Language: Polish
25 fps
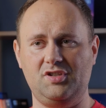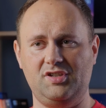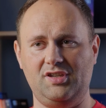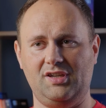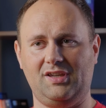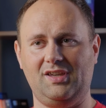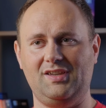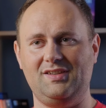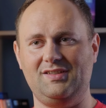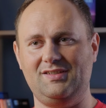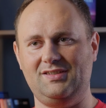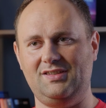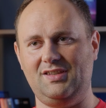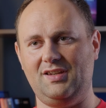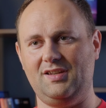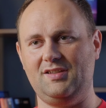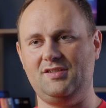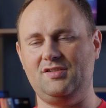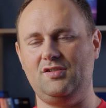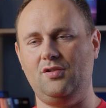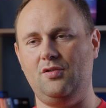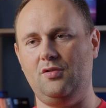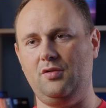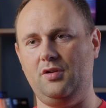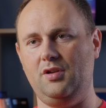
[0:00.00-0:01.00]
gdzieś jakieś
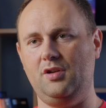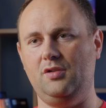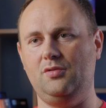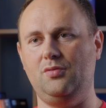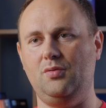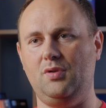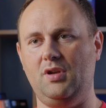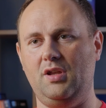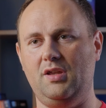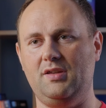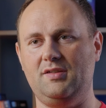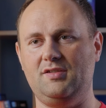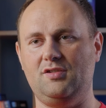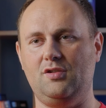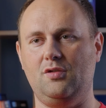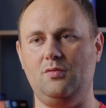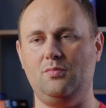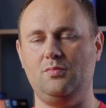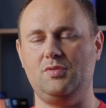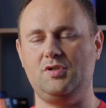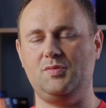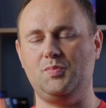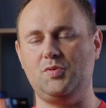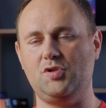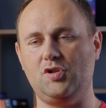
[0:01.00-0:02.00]
stresory, które są
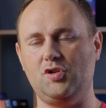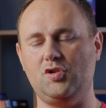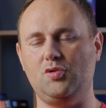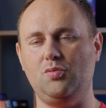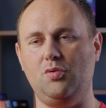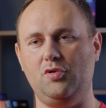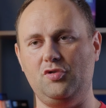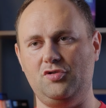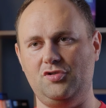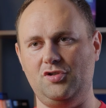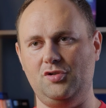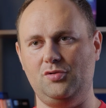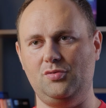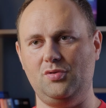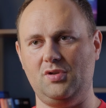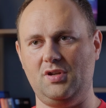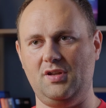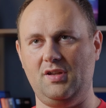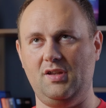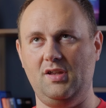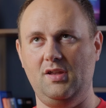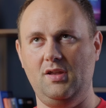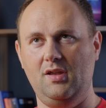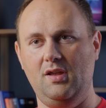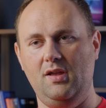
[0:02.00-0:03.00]
z przeszłości,
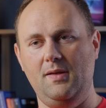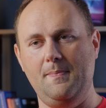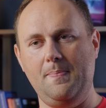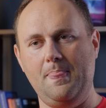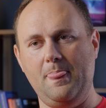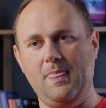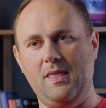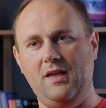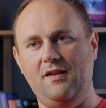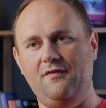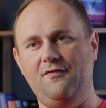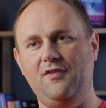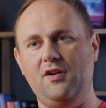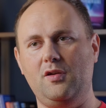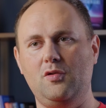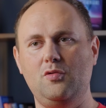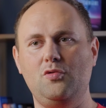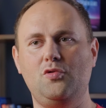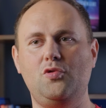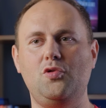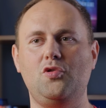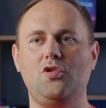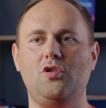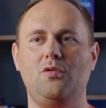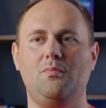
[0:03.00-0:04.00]
które
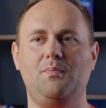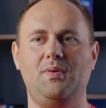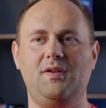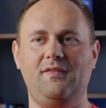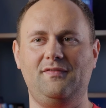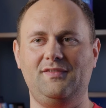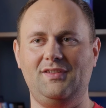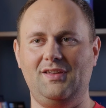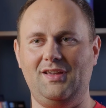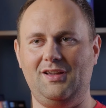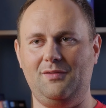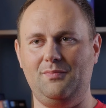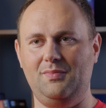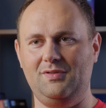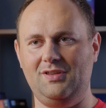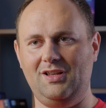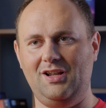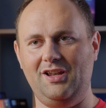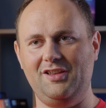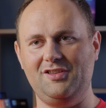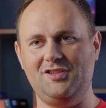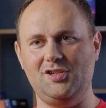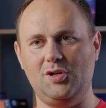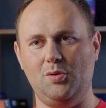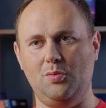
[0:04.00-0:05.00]
warunkują pewne jakby
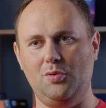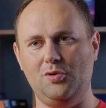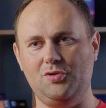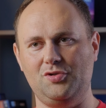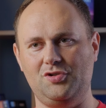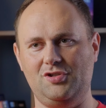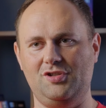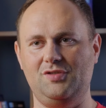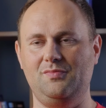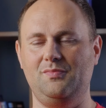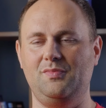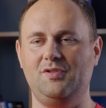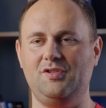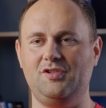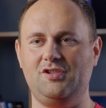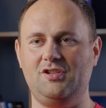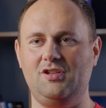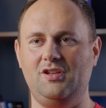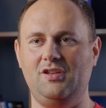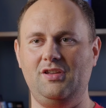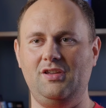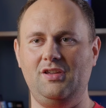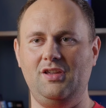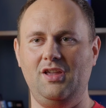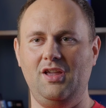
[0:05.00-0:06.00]
naleciałości
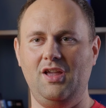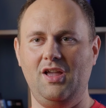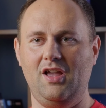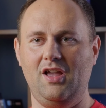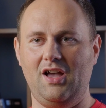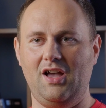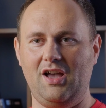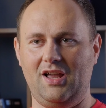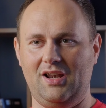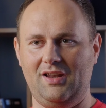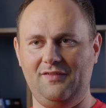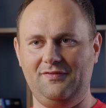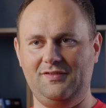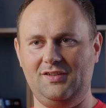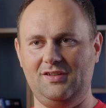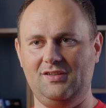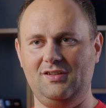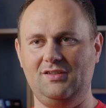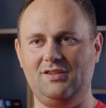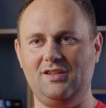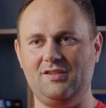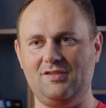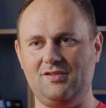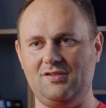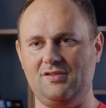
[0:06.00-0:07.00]
myśli, ale wtedy
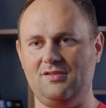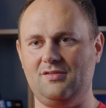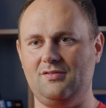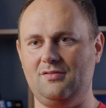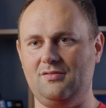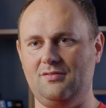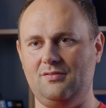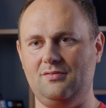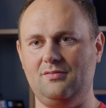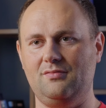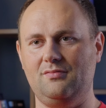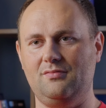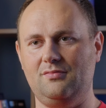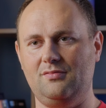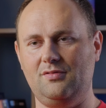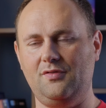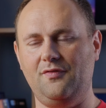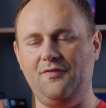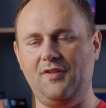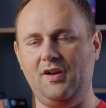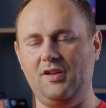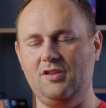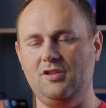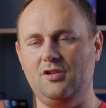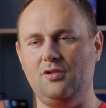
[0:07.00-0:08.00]
też to
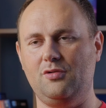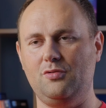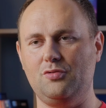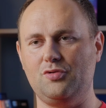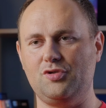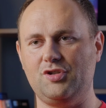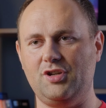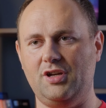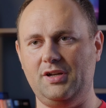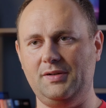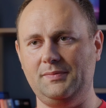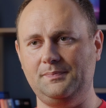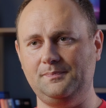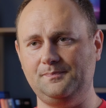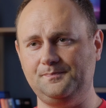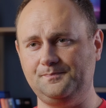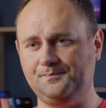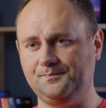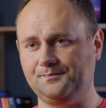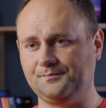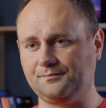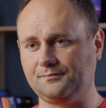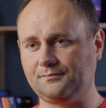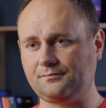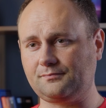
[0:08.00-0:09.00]
fajnie rusza.
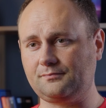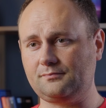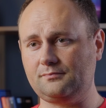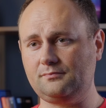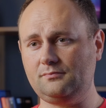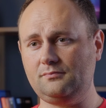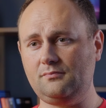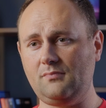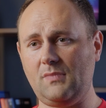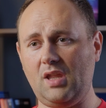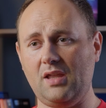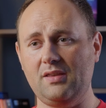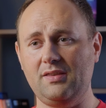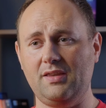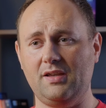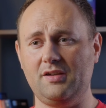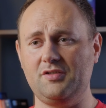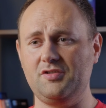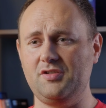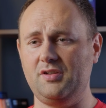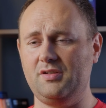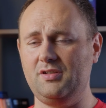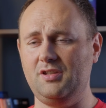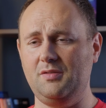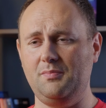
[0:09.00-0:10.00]

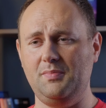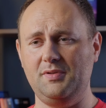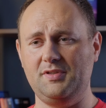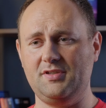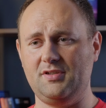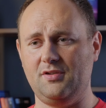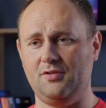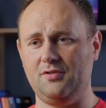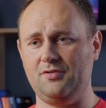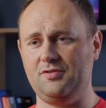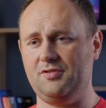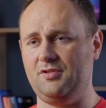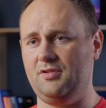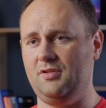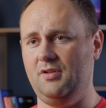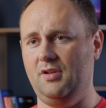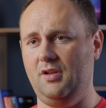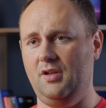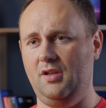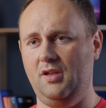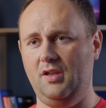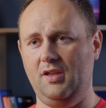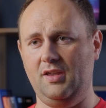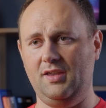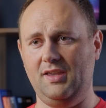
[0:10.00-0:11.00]
Także gdyby coś,
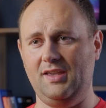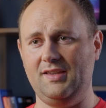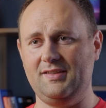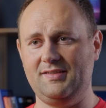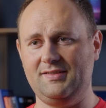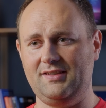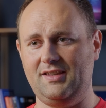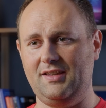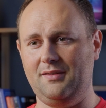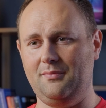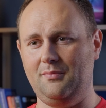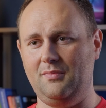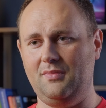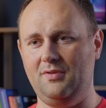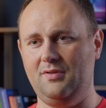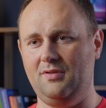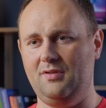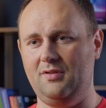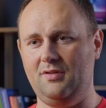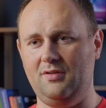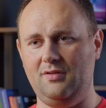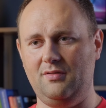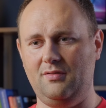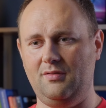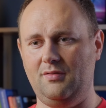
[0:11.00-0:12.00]
jestem,
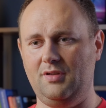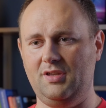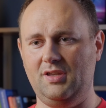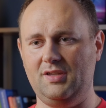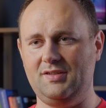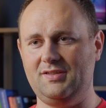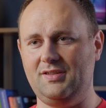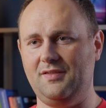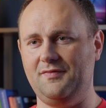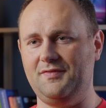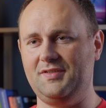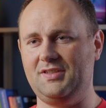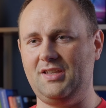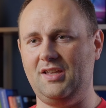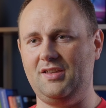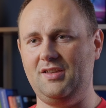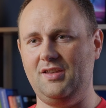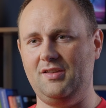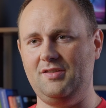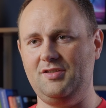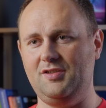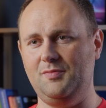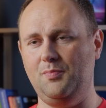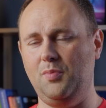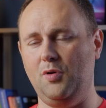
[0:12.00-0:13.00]
jestem w stanie
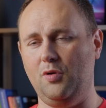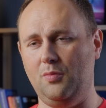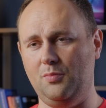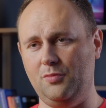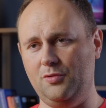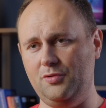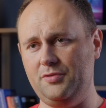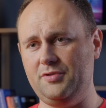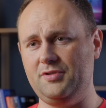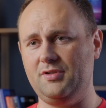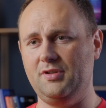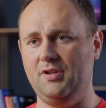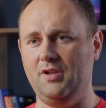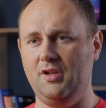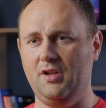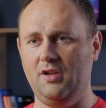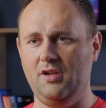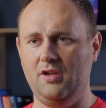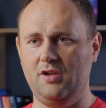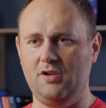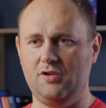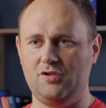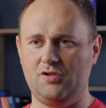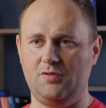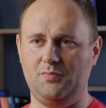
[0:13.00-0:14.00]
Ci pomóc,
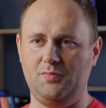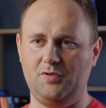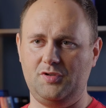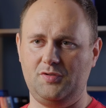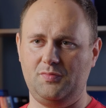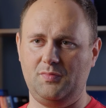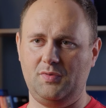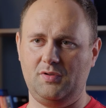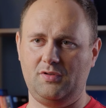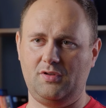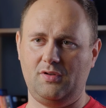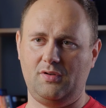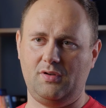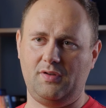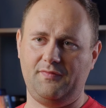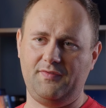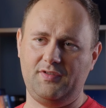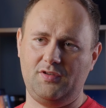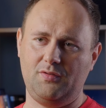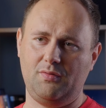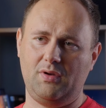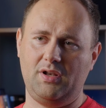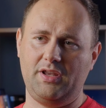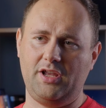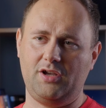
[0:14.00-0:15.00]
żebyśmy to
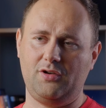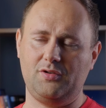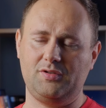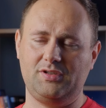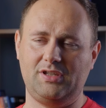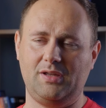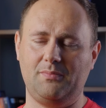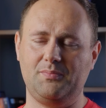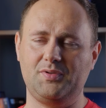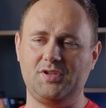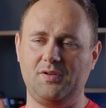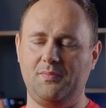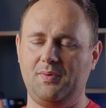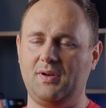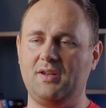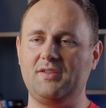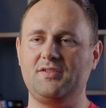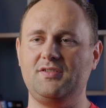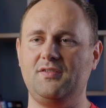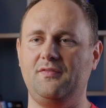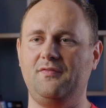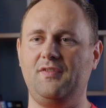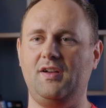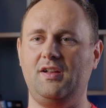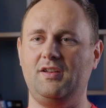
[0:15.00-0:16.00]
ewentualnie jakoś tam
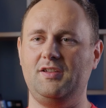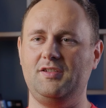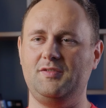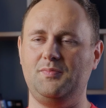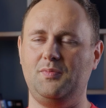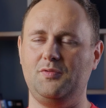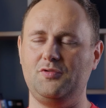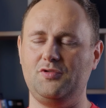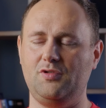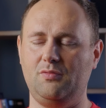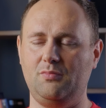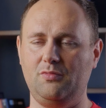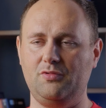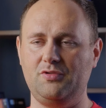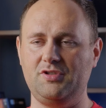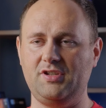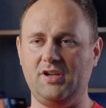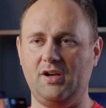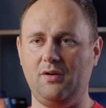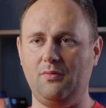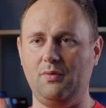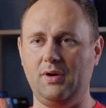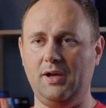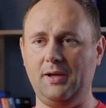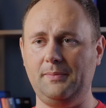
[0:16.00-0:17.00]
przepracowali z poziomu
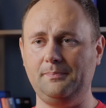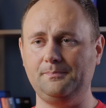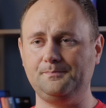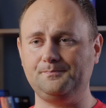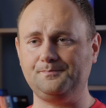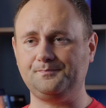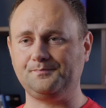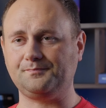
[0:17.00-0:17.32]
ciała.